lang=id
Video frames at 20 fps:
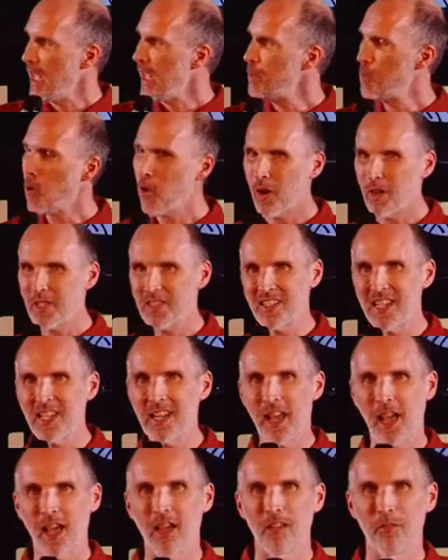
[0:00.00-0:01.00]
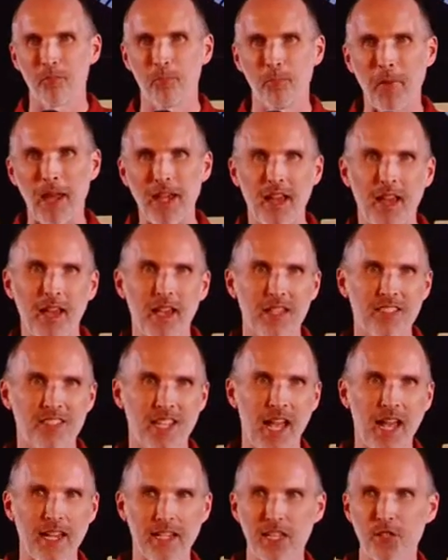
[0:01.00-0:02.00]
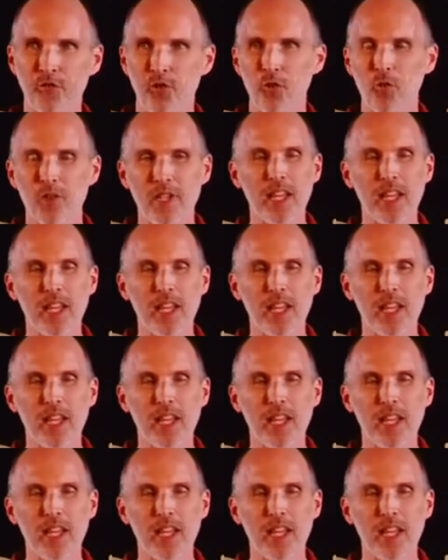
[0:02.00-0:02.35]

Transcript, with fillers: Ibu Augustina pada saat itu